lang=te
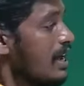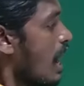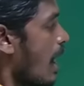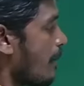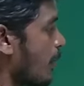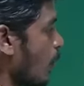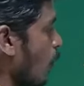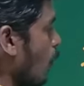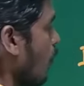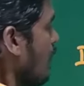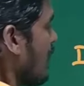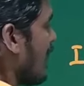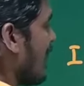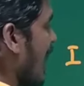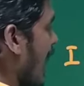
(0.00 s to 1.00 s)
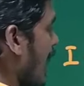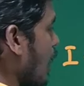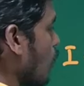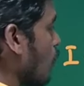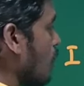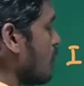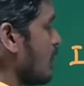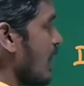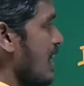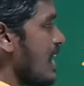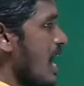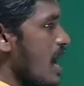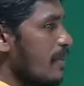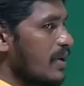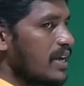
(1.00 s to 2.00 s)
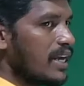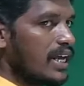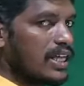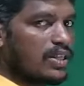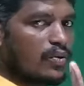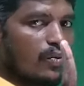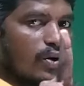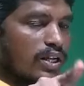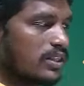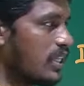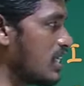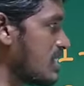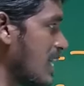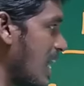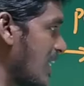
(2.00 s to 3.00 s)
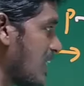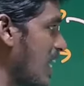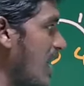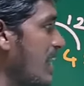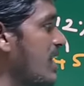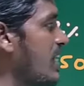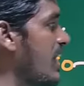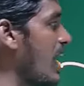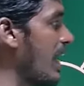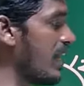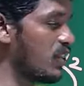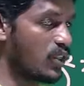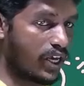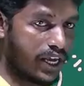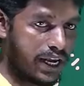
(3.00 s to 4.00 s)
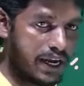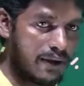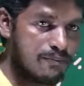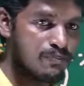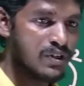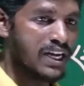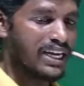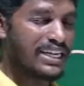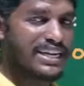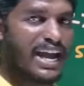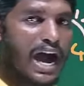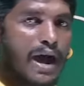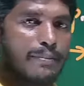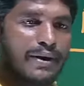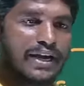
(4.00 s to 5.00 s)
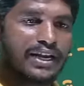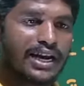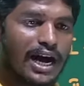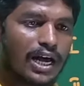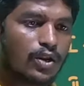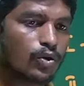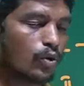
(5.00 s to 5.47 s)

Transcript: అప్పుడు నాలుగు వందల యాభై అనేది వంద శాతానికి అయితే యాభై నాలుగు